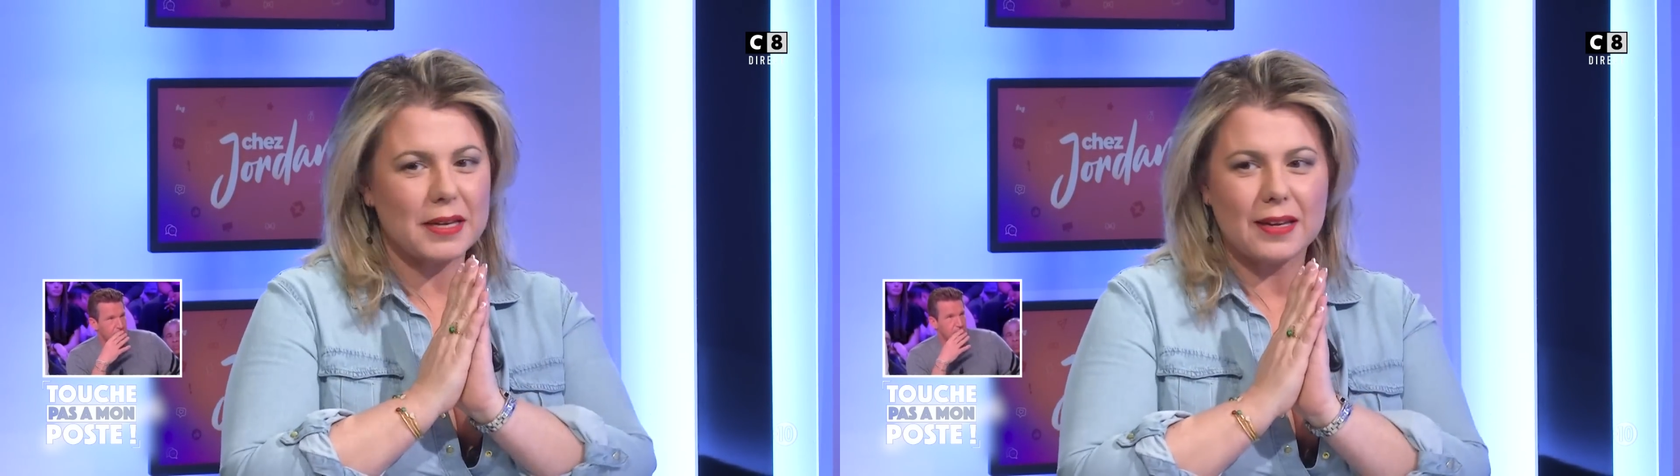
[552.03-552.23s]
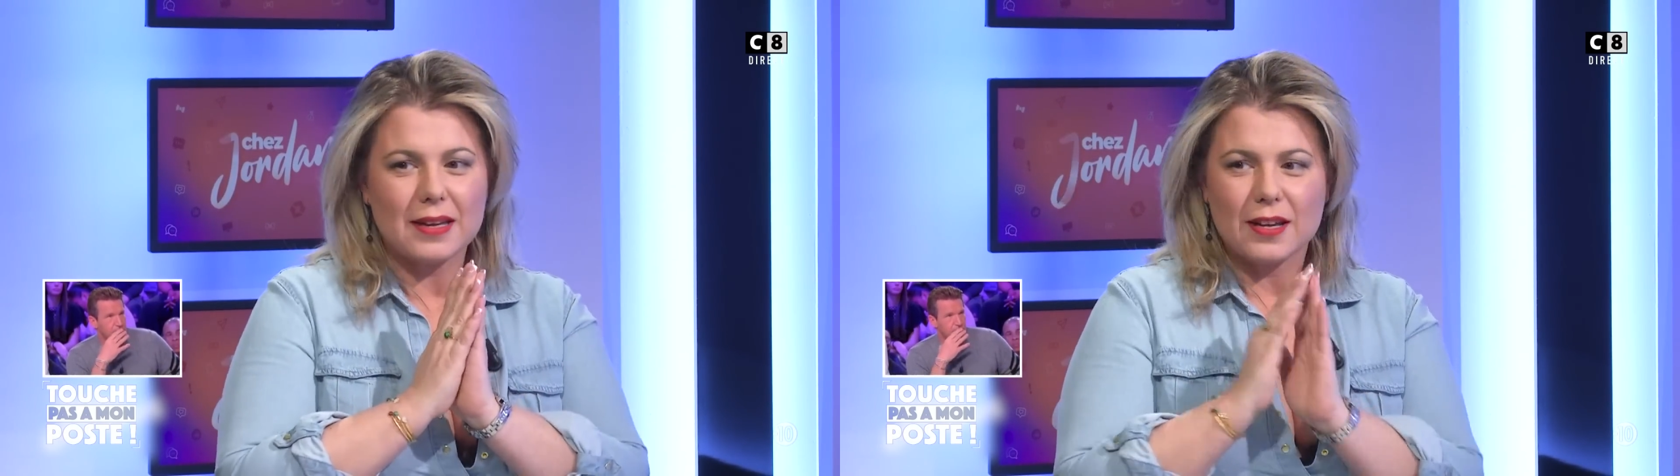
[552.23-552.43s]

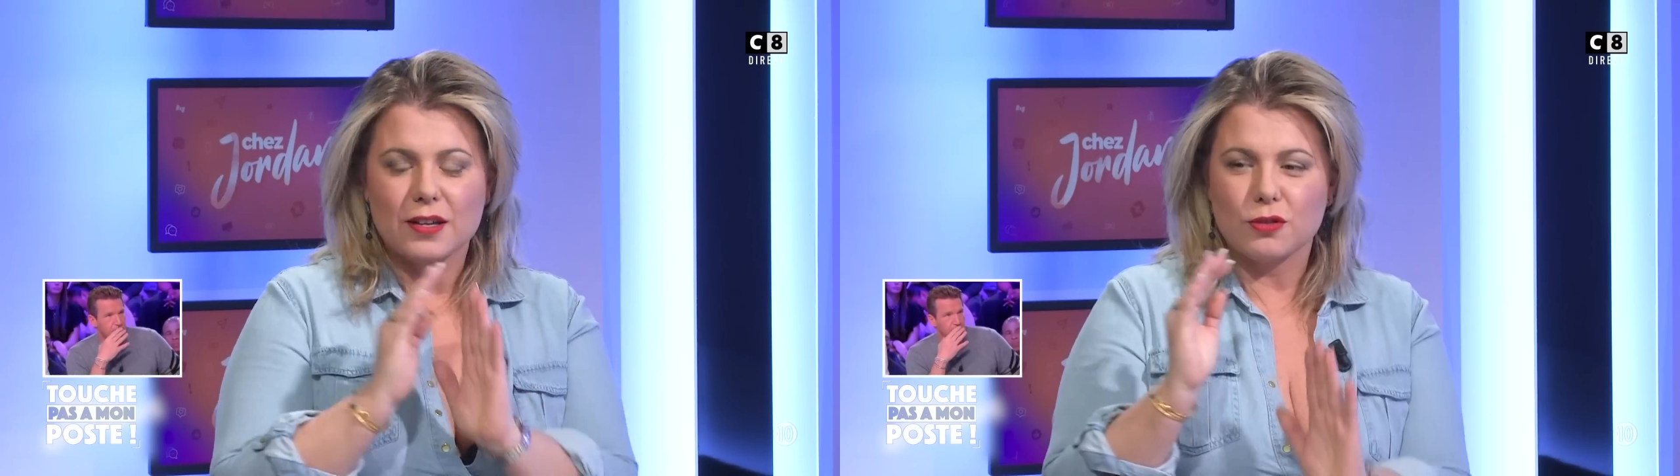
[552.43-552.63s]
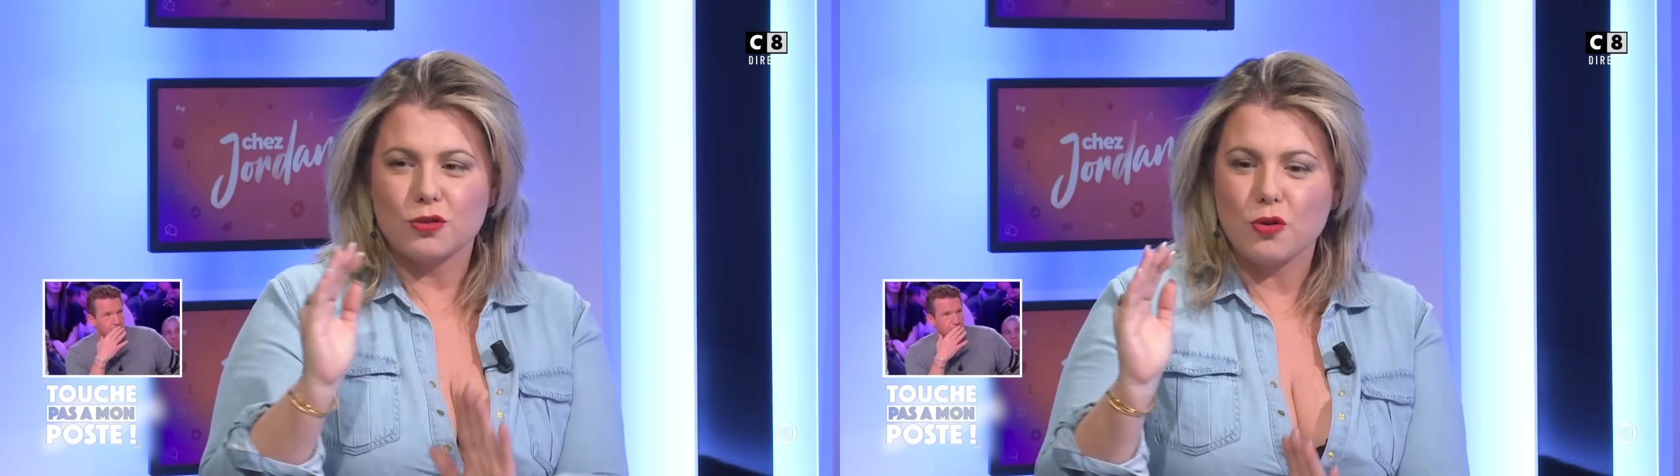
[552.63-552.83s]
mais
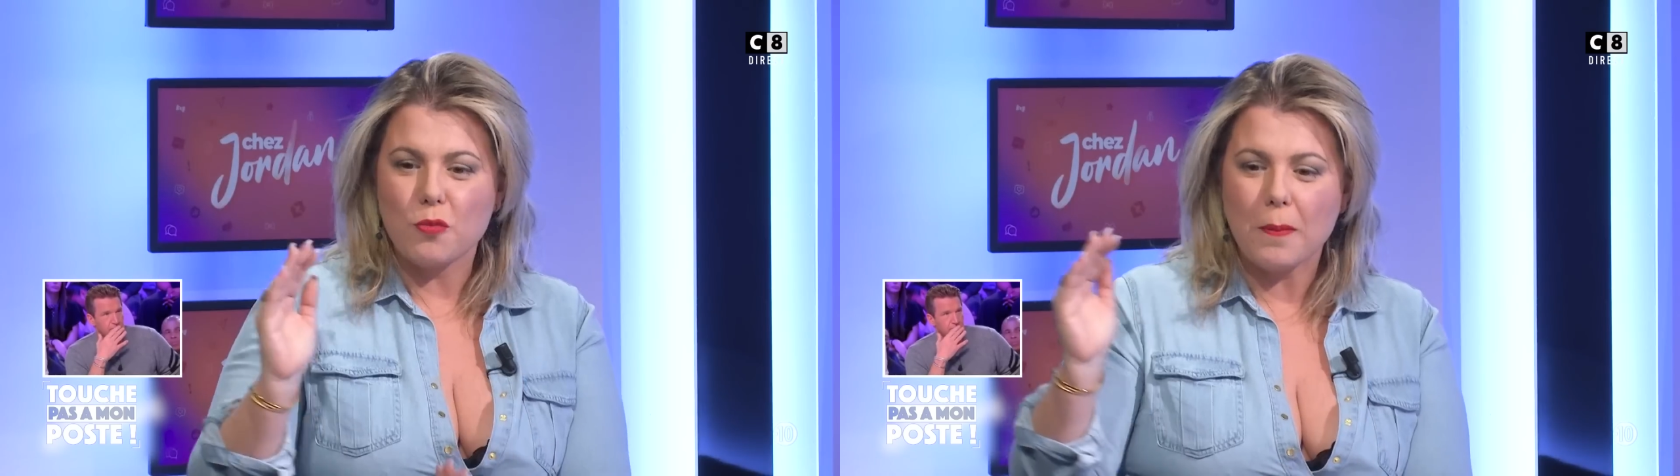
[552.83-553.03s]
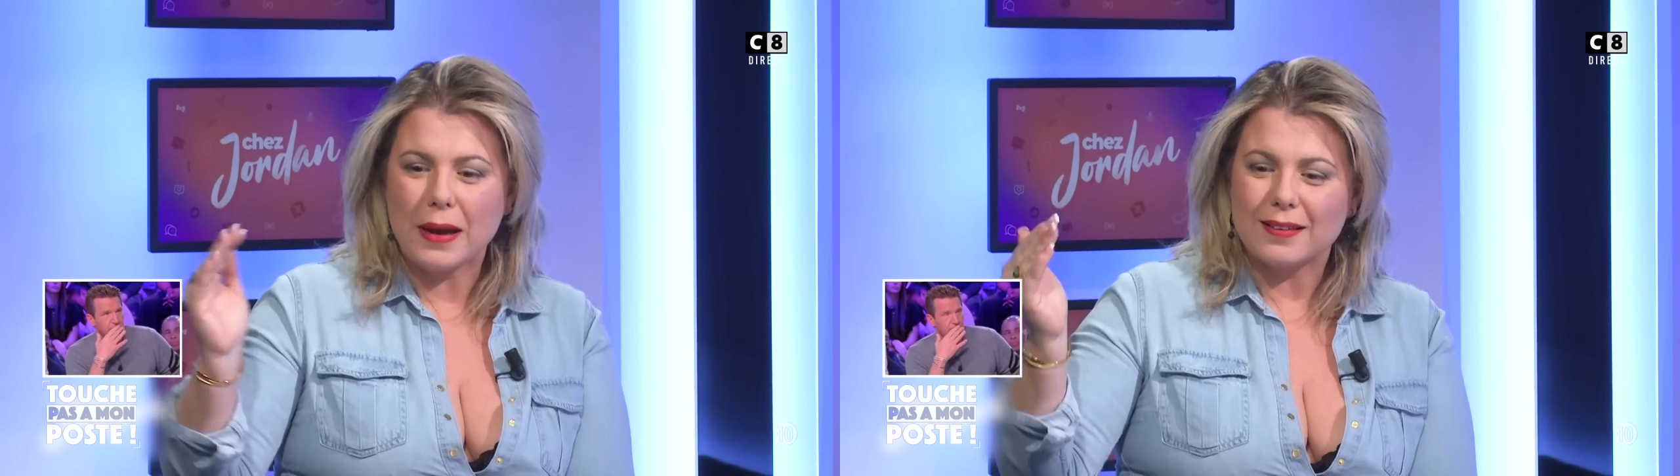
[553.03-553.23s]
de, de
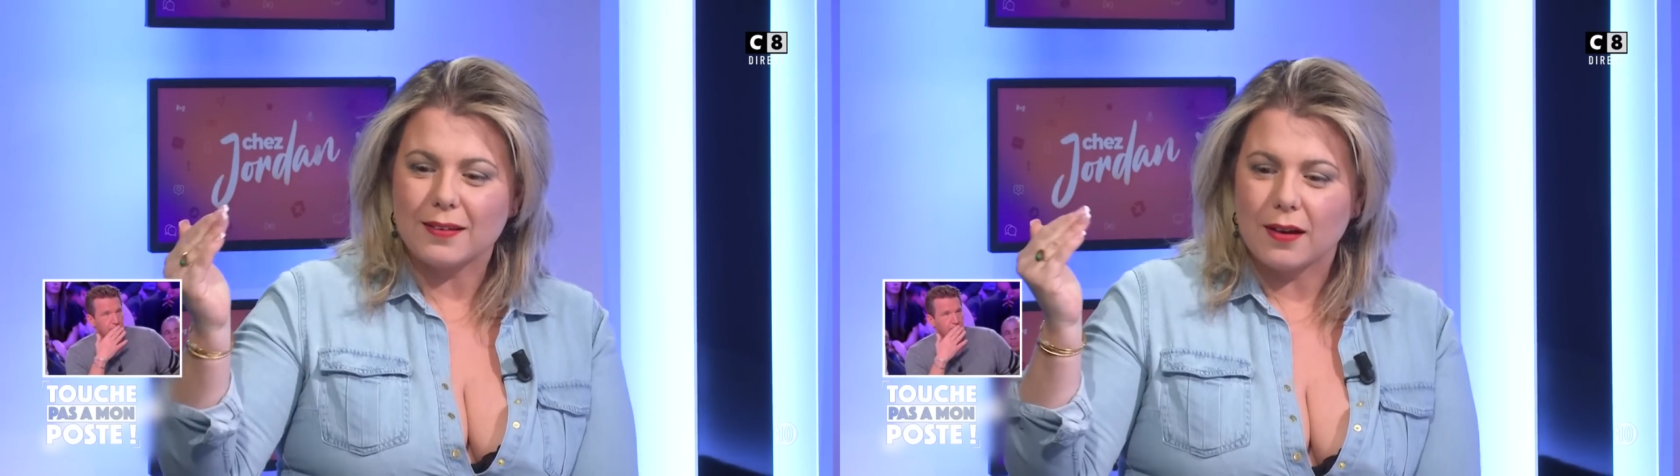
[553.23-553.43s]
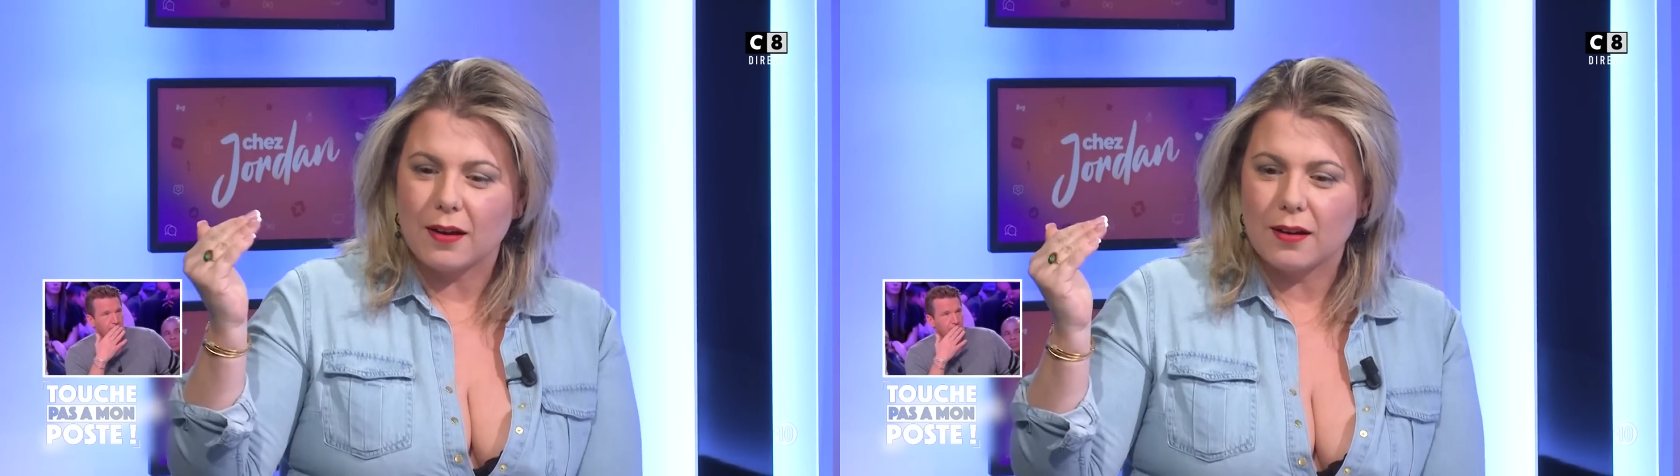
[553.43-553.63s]
me mettre